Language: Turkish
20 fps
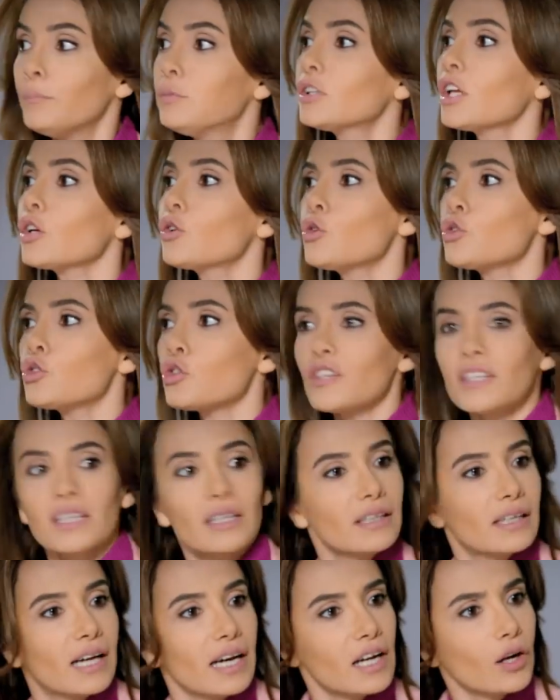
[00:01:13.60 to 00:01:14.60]
Bu da küçük
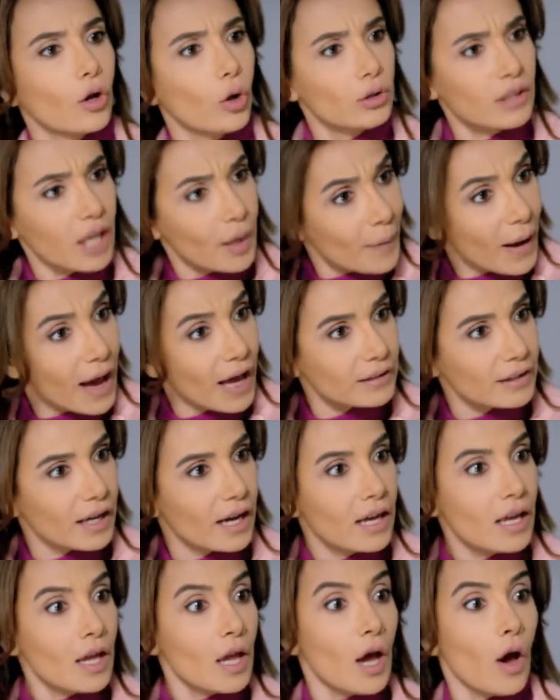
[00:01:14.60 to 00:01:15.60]
yalı karakoluna
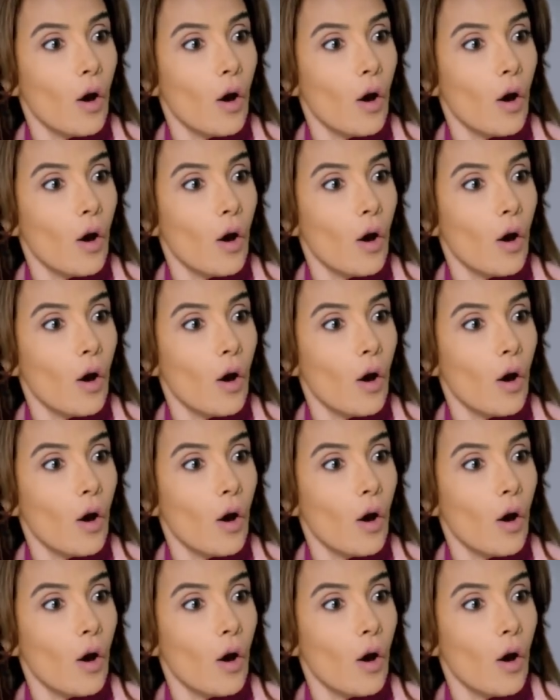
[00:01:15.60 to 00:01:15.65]
bağlı.